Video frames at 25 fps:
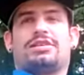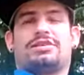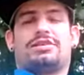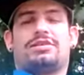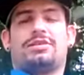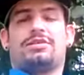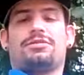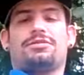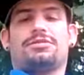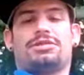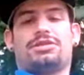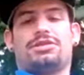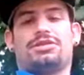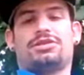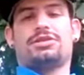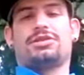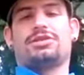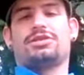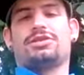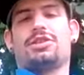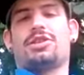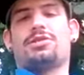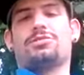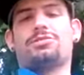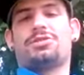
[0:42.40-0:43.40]
chcą coś
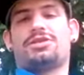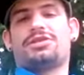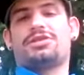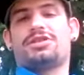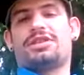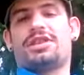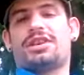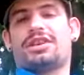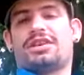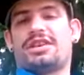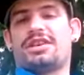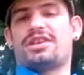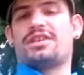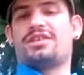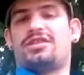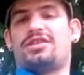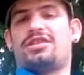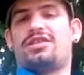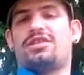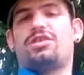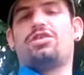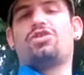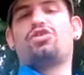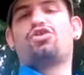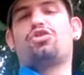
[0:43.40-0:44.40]
zrobić
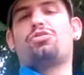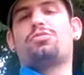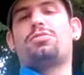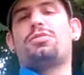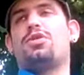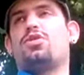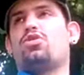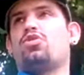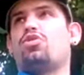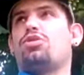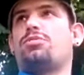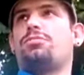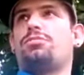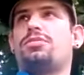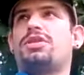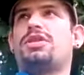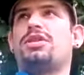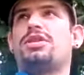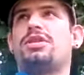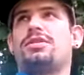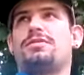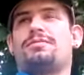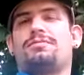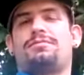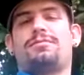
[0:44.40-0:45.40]
takiego, żeby
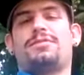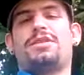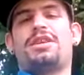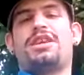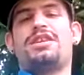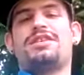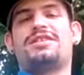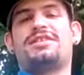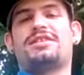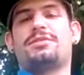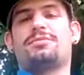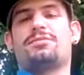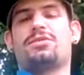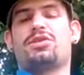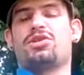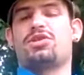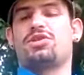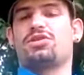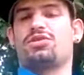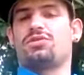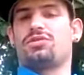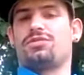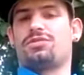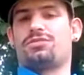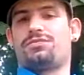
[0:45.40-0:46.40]
byłoby mniej
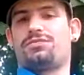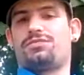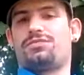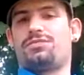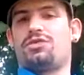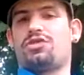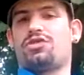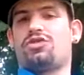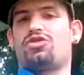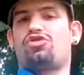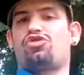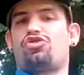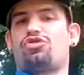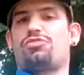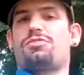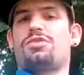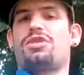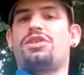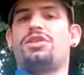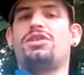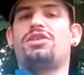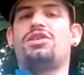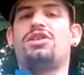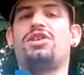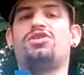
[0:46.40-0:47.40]
samochodów,
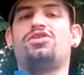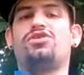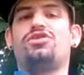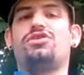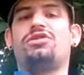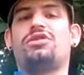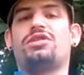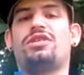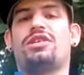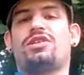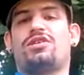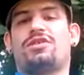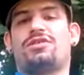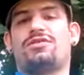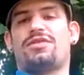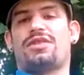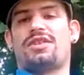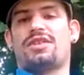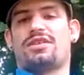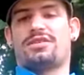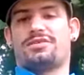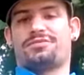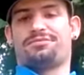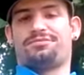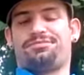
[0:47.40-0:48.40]
żeby jeździć na
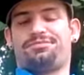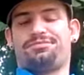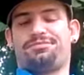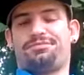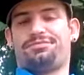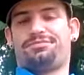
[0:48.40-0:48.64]
rowerach.